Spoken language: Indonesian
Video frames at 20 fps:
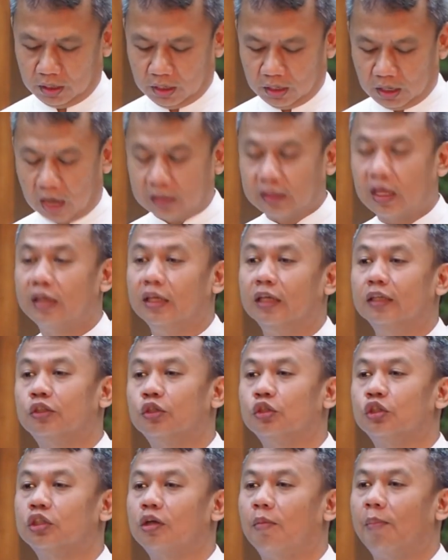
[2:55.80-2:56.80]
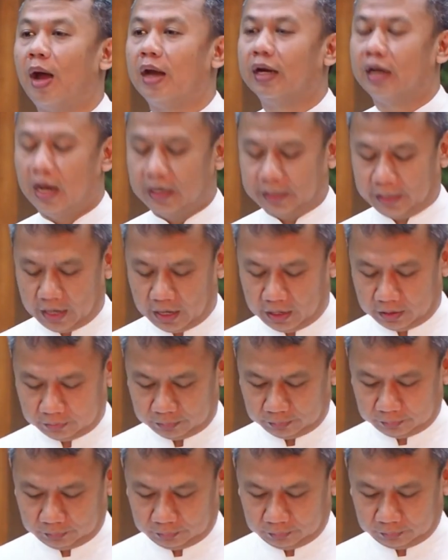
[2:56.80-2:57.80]
Kata Yesus kepadanya,
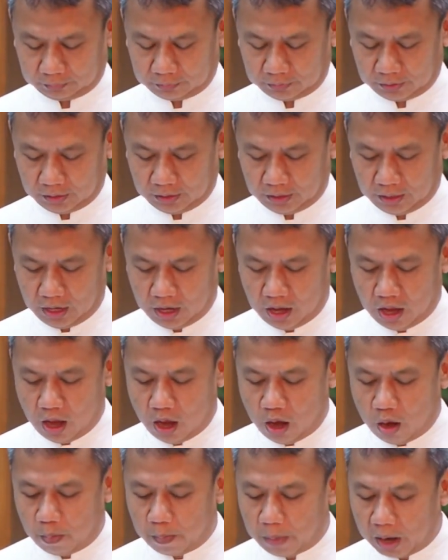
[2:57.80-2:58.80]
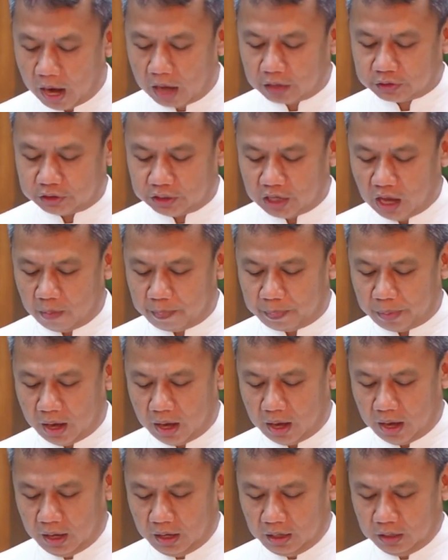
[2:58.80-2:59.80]
Barang
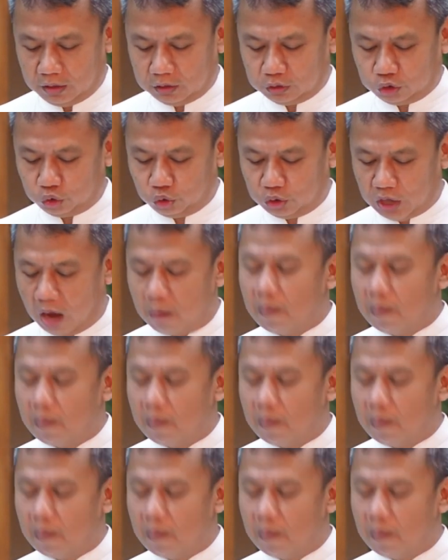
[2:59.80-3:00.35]
siapa sudah